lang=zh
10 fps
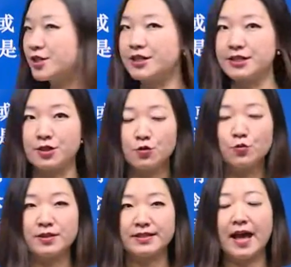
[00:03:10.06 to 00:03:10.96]
是个形
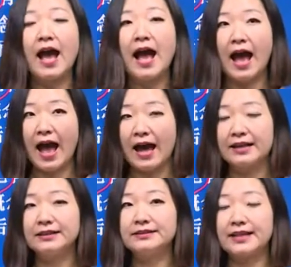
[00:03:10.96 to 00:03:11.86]
容词啊，啊
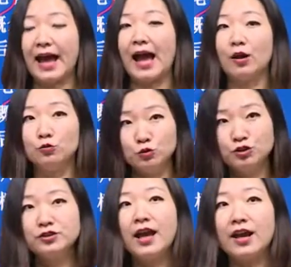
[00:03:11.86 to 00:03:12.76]
仁塔
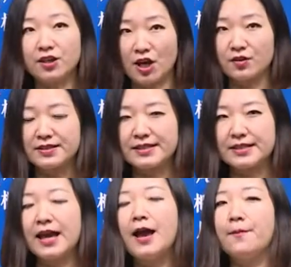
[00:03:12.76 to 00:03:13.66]
乌强气。